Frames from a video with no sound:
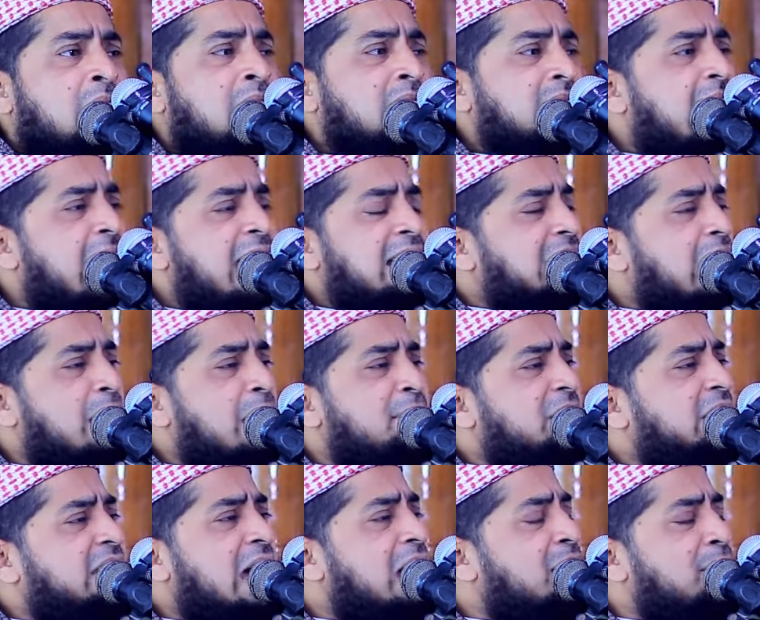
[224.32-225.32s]
হেদায়ত
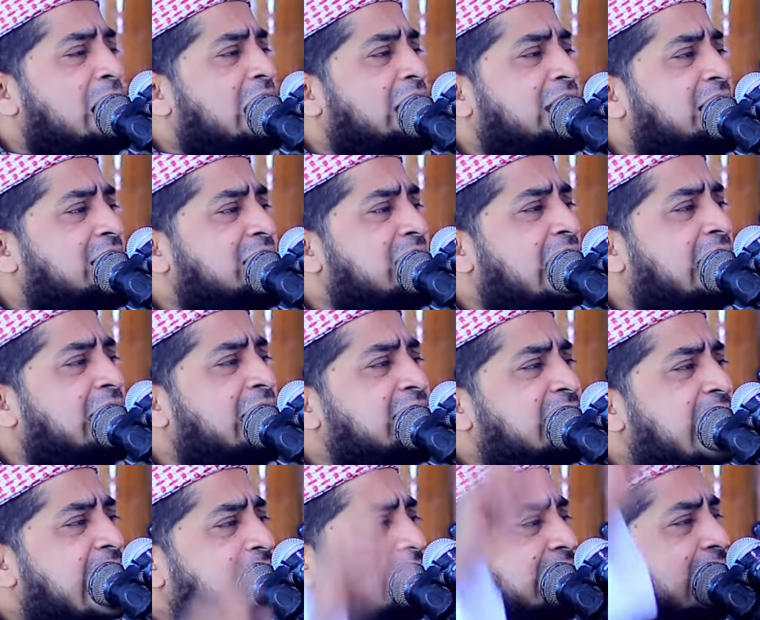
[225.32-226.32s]
আমি দেওয়ার মালিক না
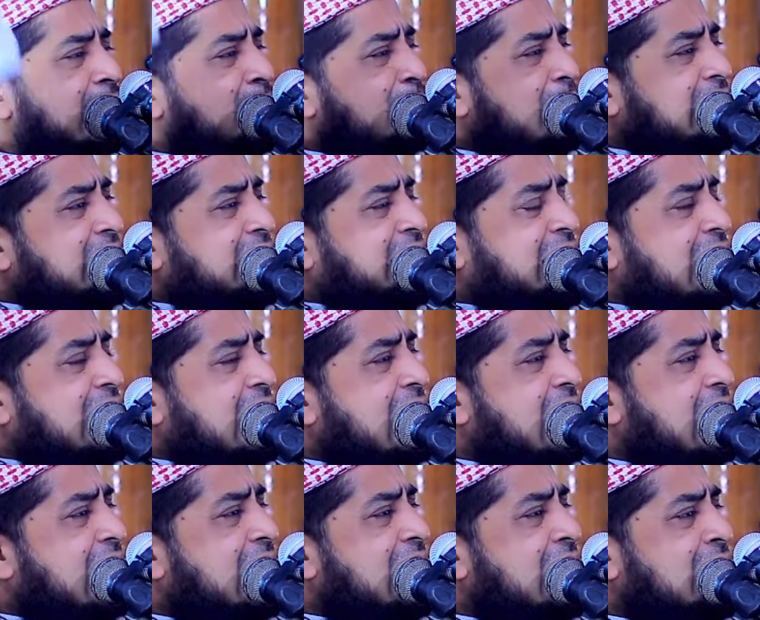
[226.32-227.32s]
হেদায়ত দেওয়ার মালিক কে
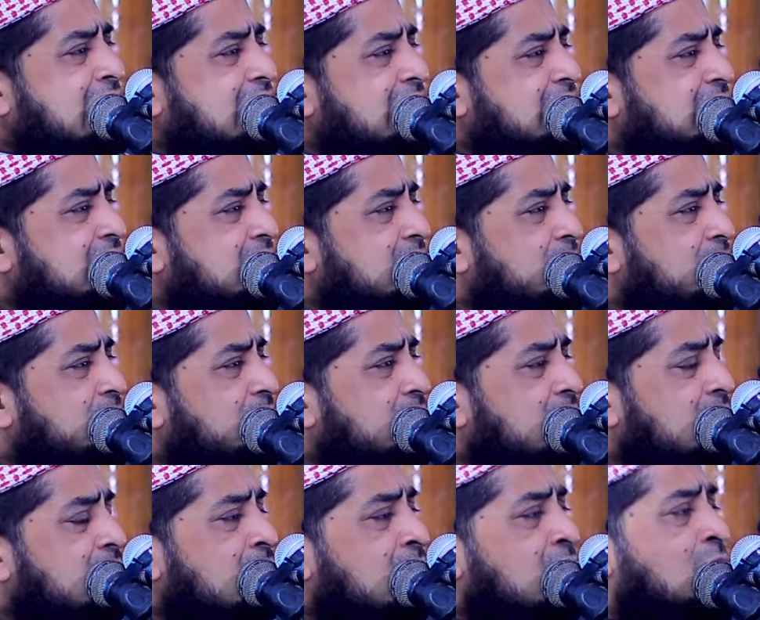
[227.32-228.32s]

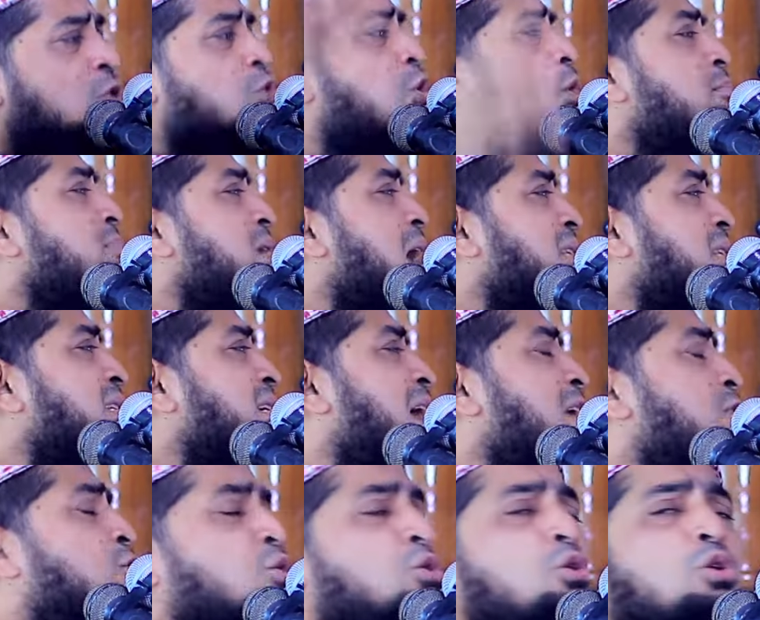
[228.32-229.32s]
তোমরা
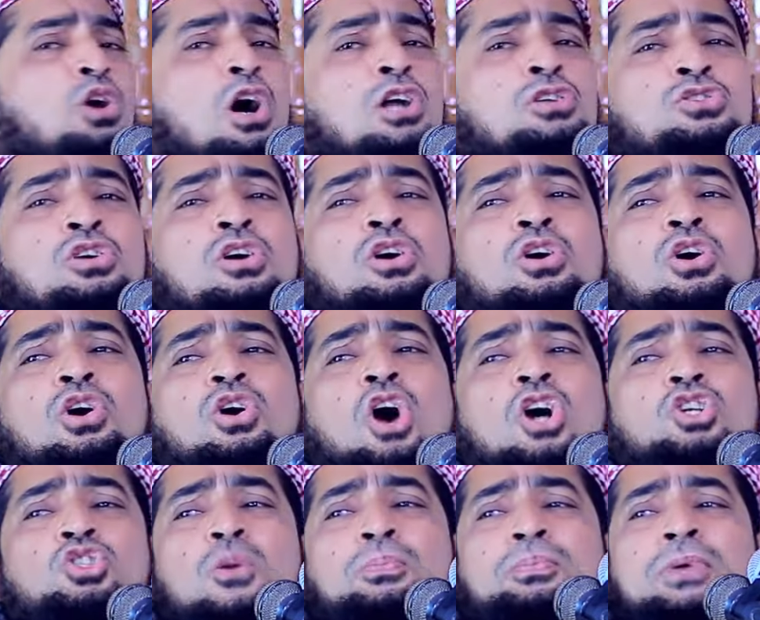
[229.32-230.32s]
যেটা শুরু করছো
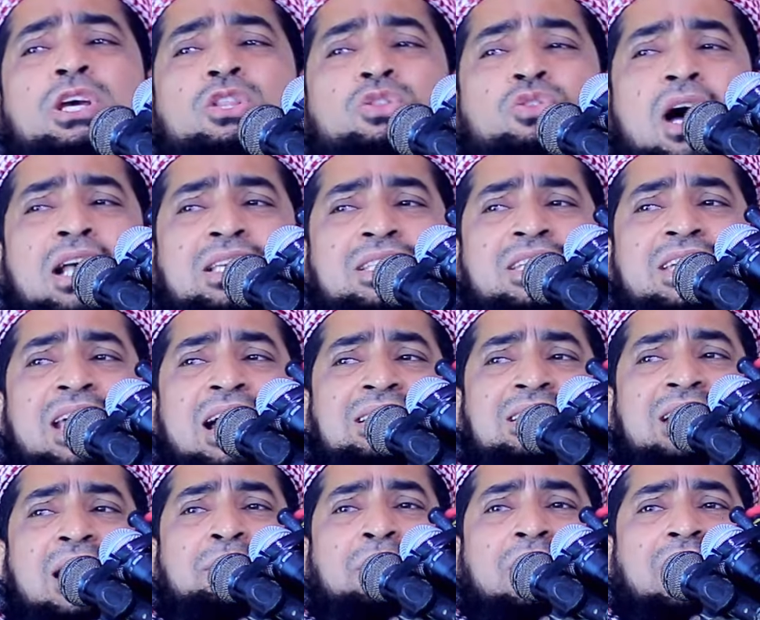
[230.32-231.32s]
গজব কিন্তু আসিয়া
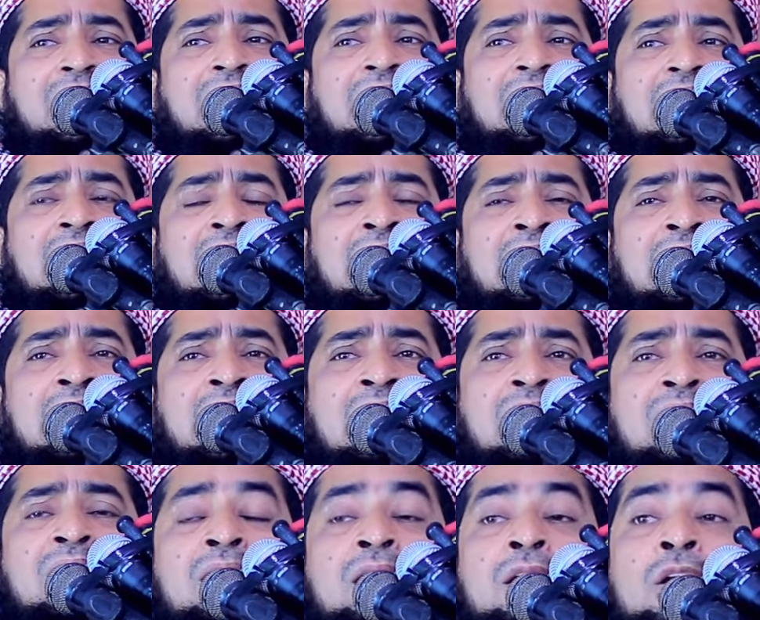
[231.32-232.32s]
যাবে
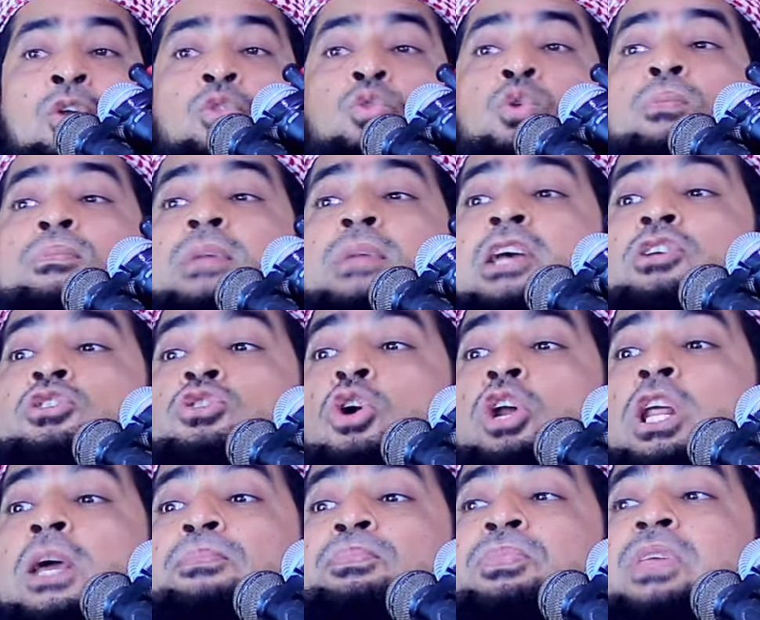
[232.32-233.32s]
তোমরা
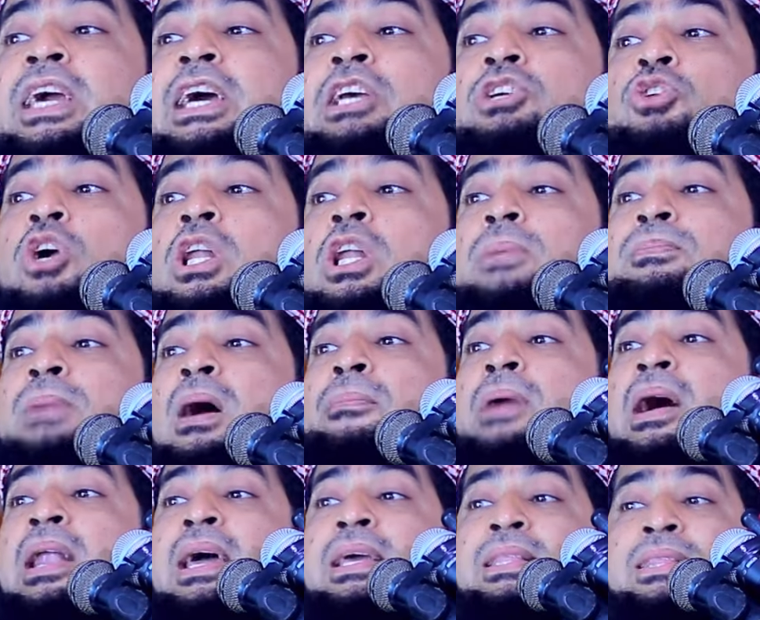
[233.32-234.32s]
শরীফ থেকে শরীফা
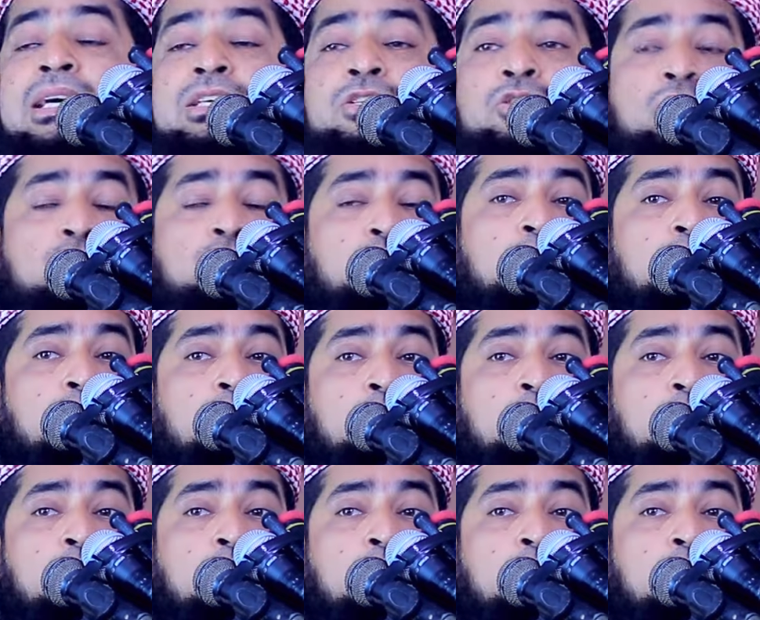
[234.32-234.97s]
বানাইতেছো